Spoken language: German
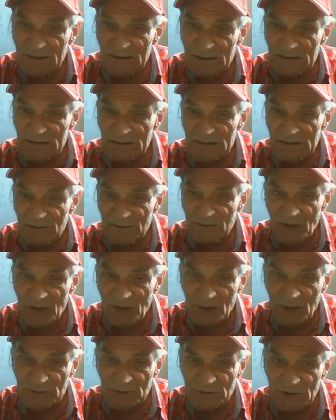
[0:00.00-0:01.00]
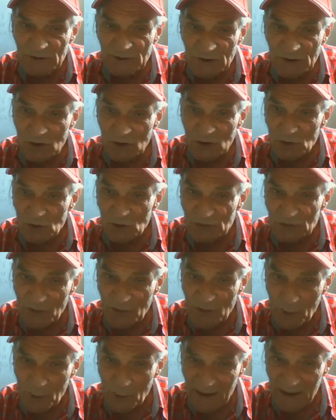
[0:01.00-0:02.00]
wechseln die Farben oder
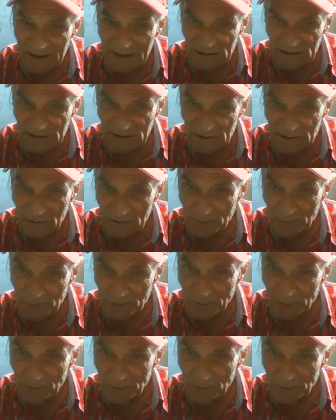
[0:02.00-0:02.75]
verbleichen.